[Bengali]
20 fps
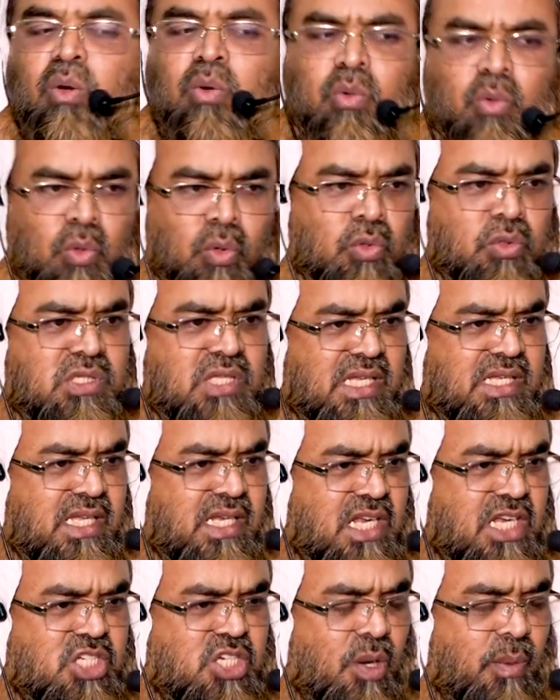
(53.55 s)
গুণ
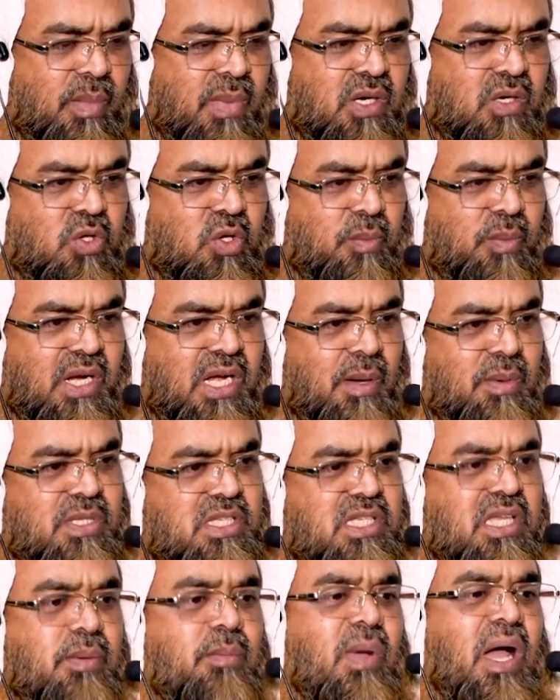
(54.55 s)
তাদেরকে সম্মান করবে এটার
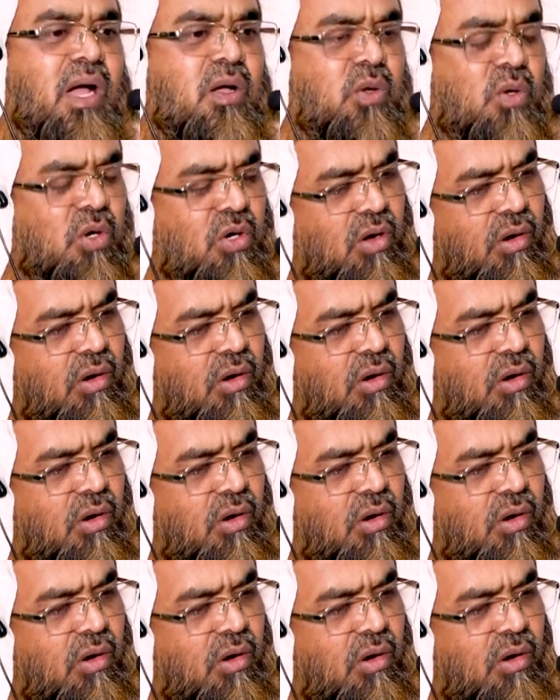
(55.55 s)
মধ্যে মাখলুক